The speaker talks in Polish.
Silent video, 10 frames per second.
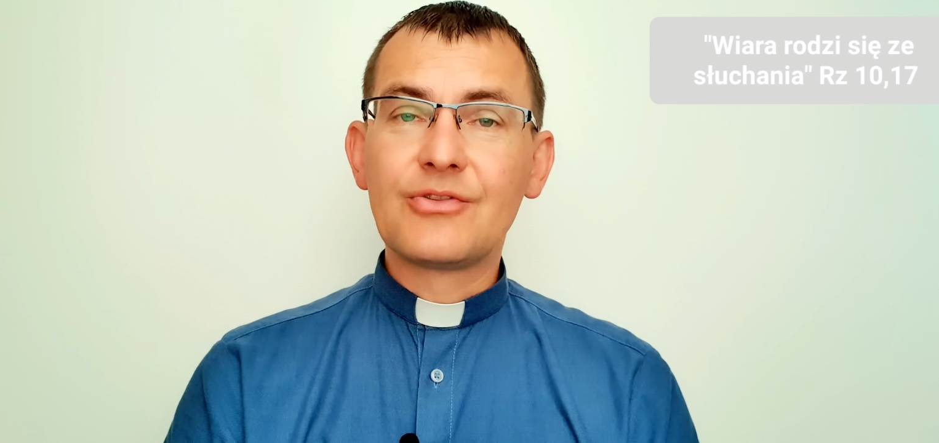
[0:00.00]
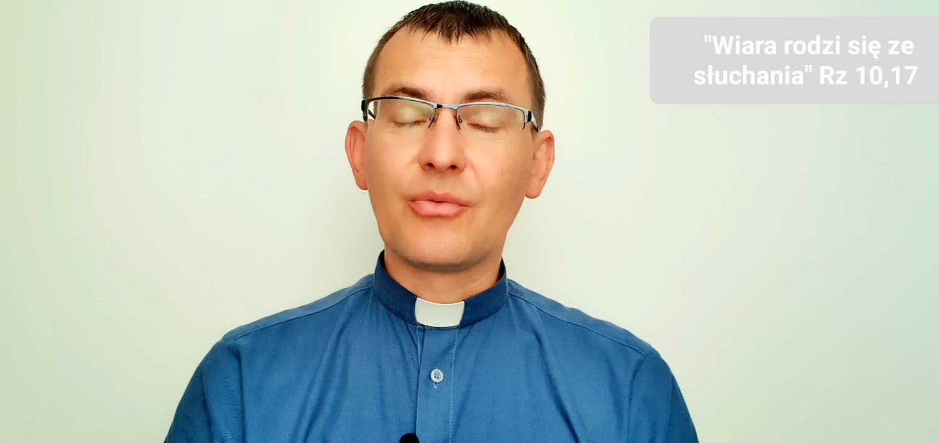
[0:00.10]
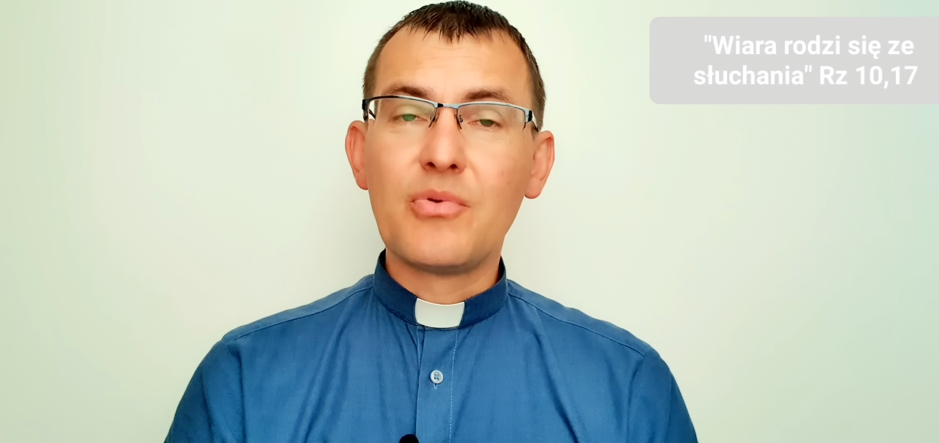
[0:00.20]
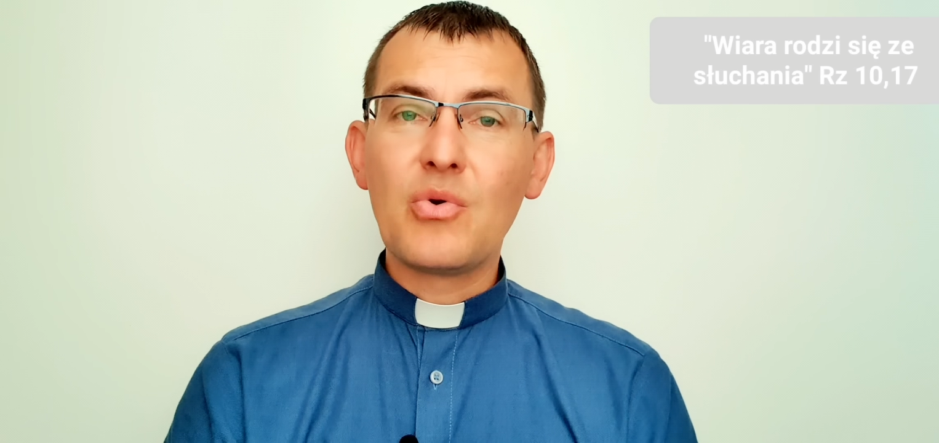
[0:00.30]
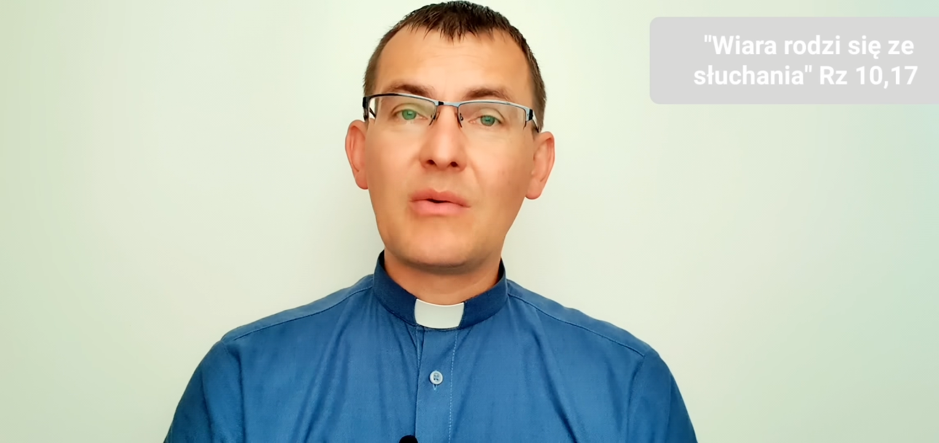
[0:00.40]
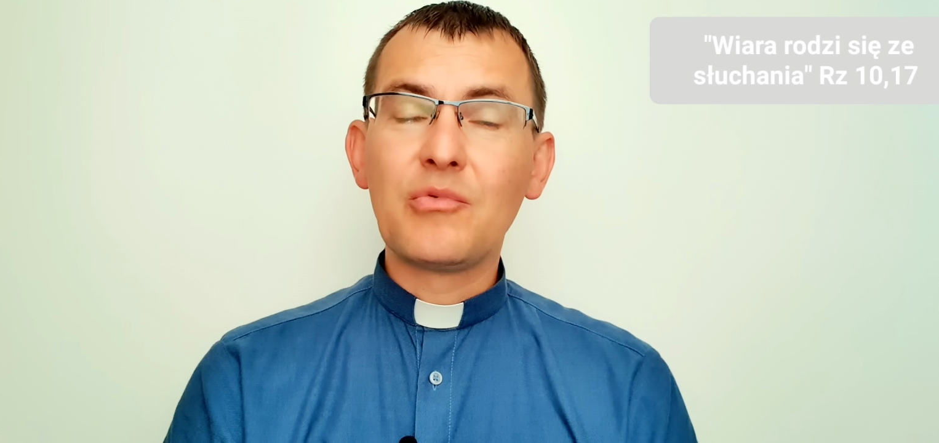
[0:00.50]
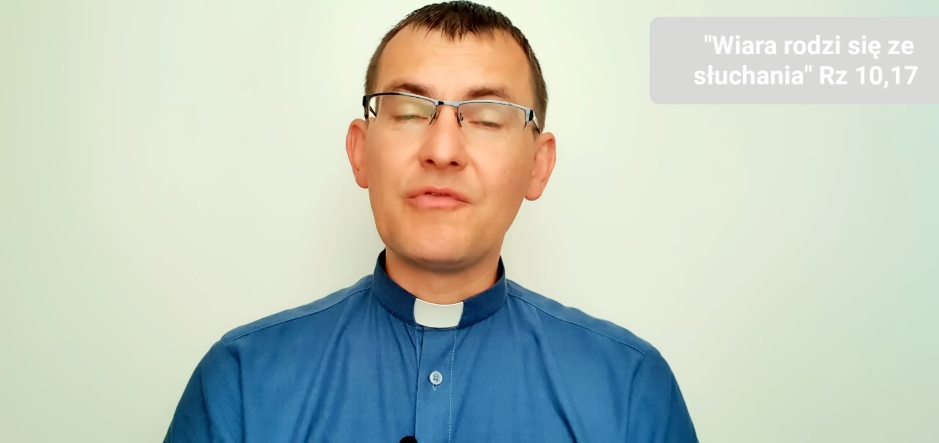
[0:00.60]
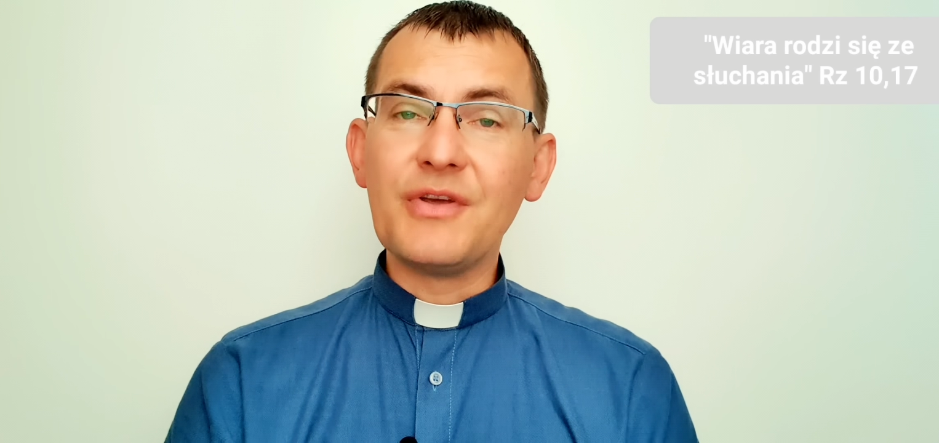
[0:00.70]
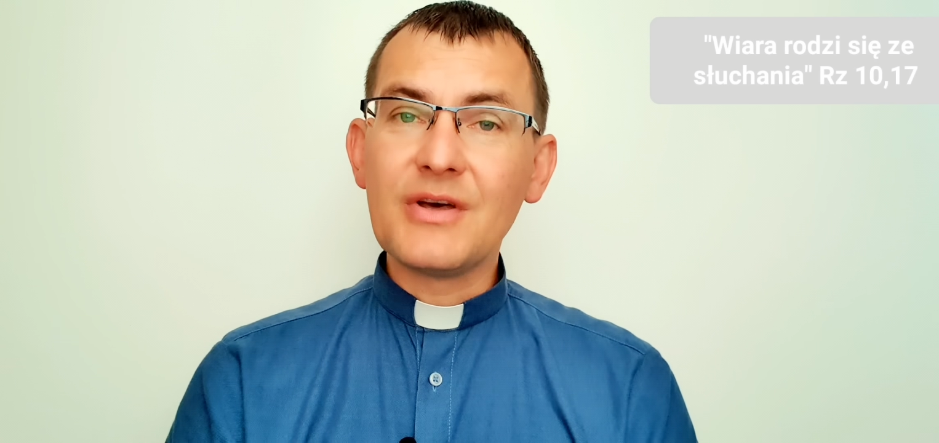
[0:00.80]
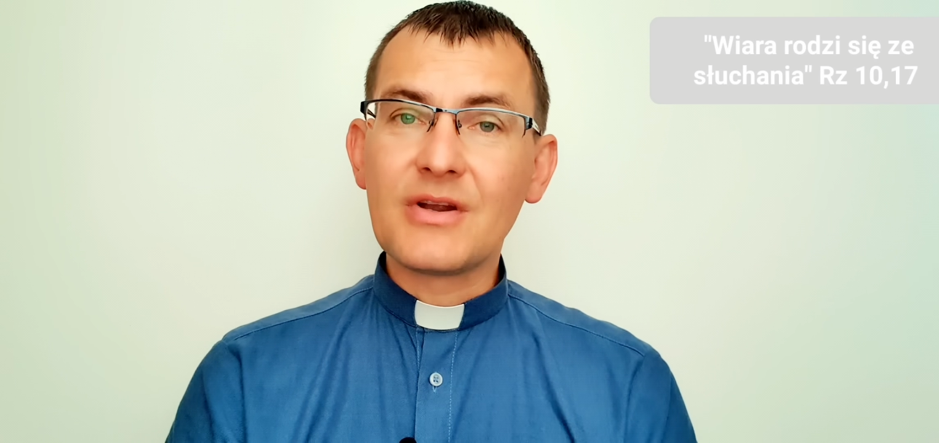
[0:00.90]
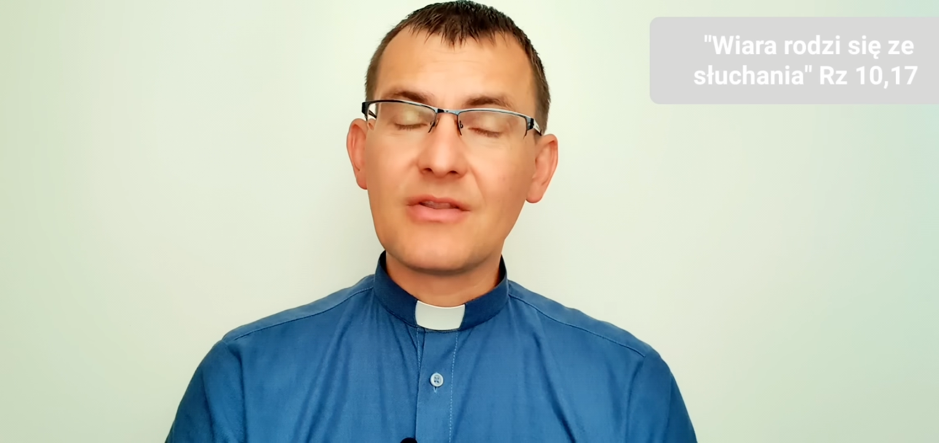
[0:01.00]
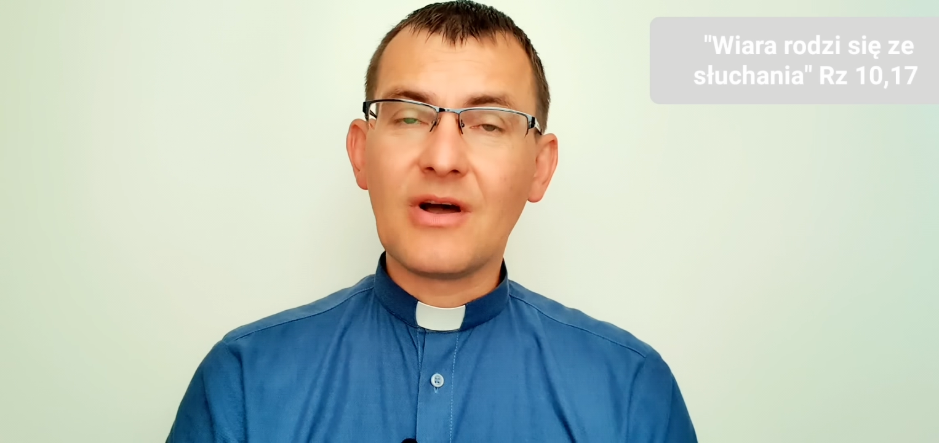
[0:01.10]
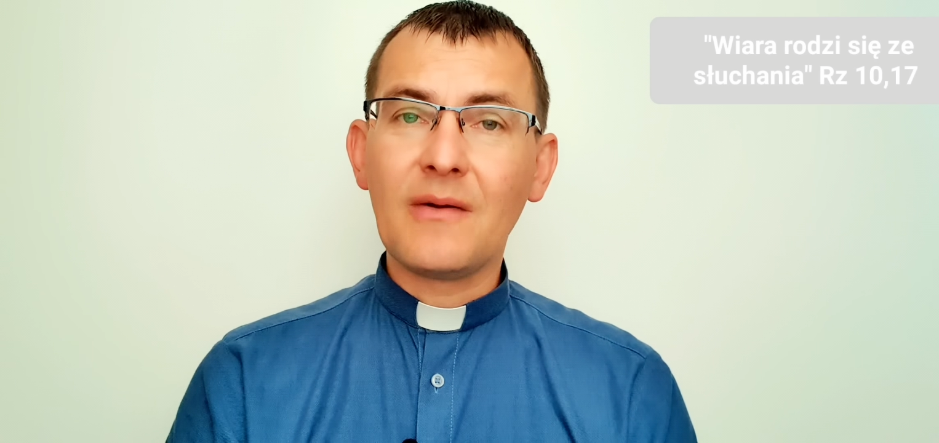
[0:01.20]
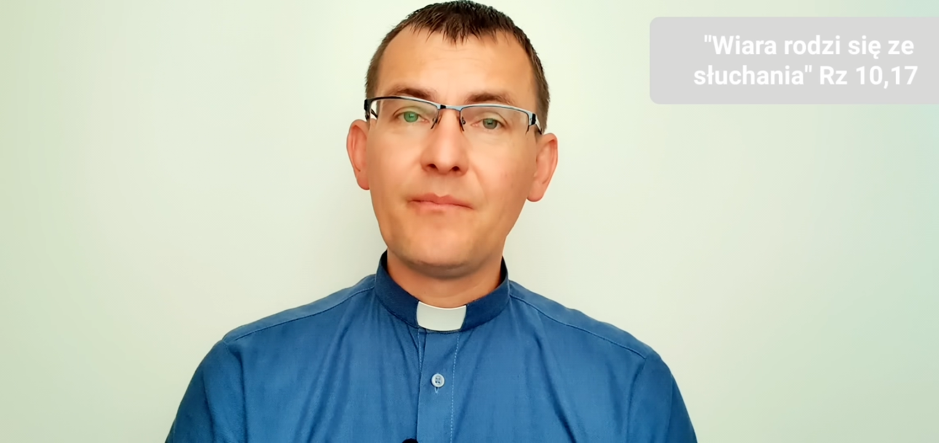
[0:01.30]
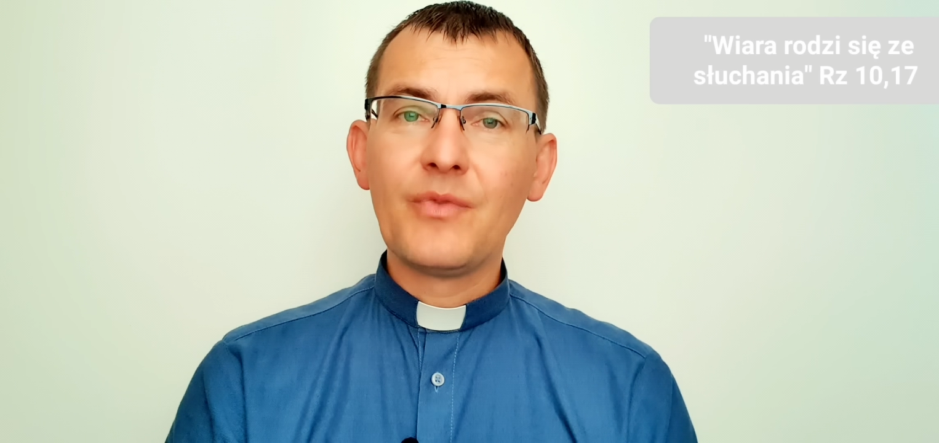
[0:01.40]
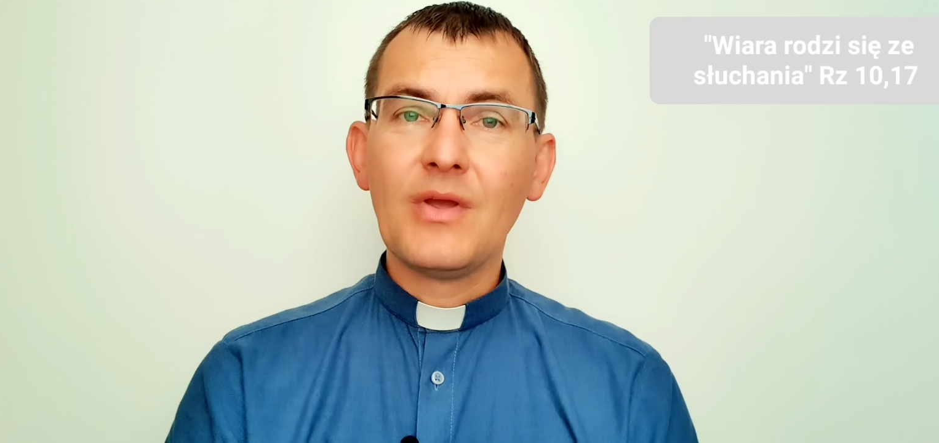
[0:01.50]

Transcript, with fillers: to była mu wierna,